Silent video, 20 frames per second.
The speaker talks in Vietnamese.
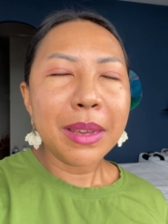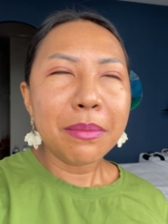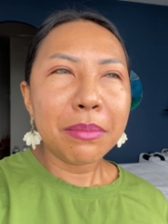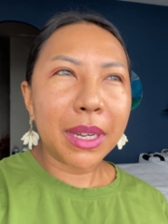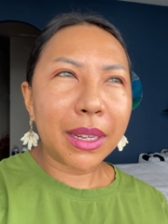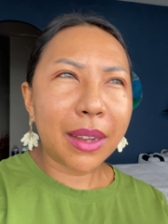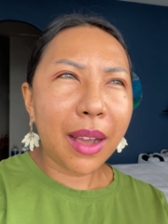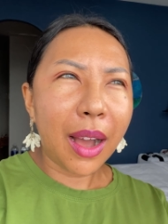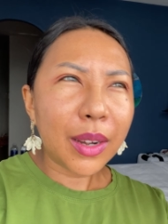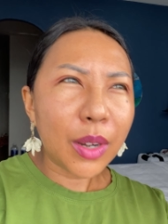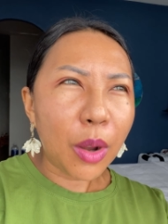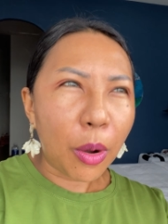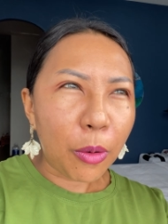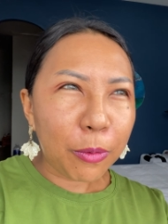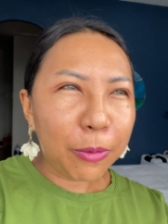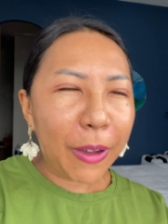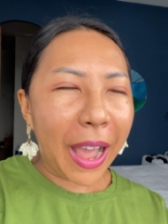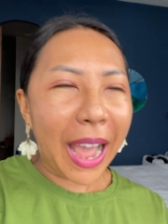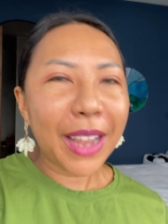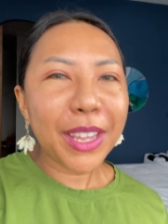mình có đột
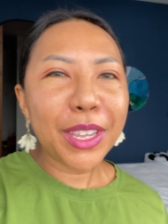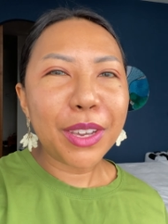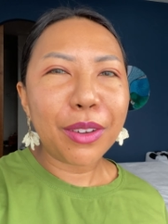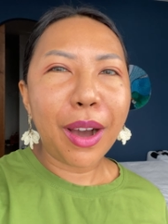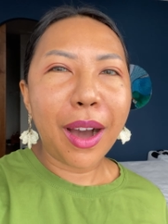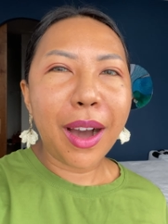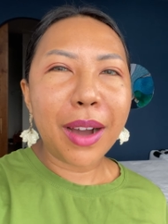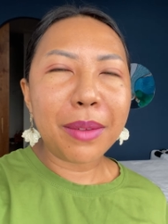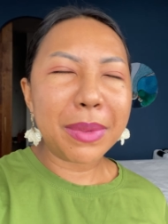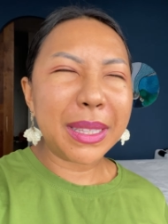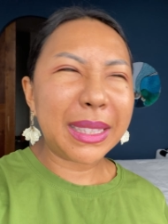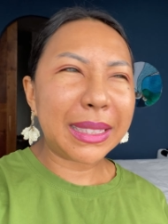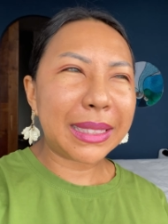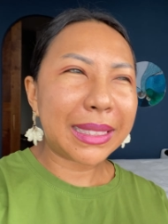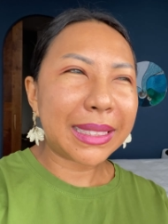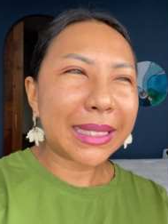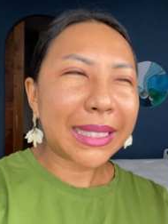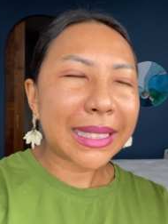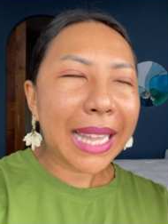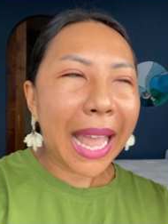phá nhiều hơn mình
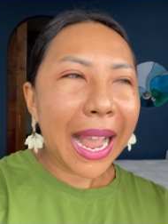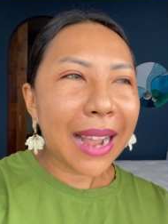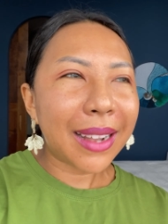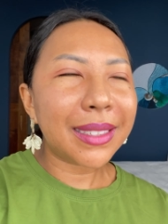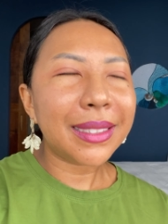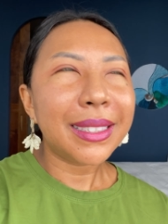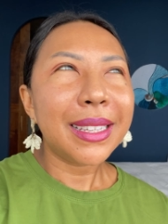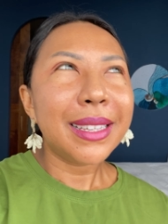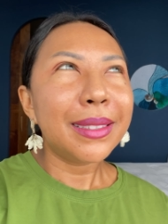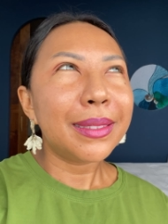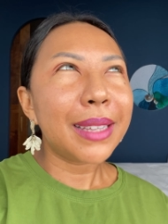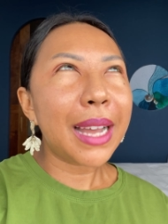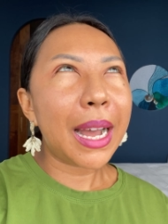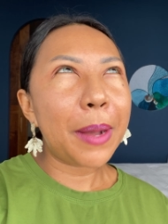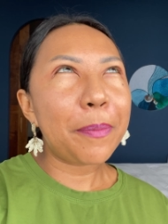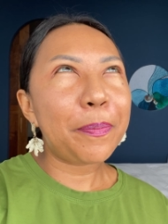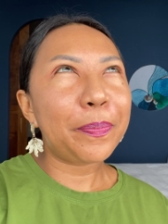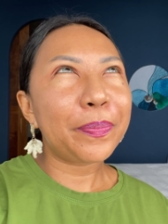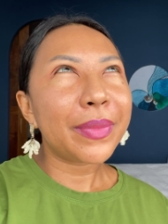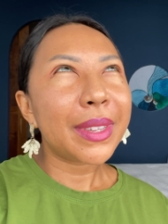tăng
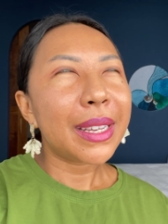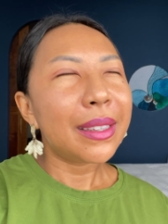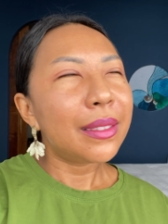um,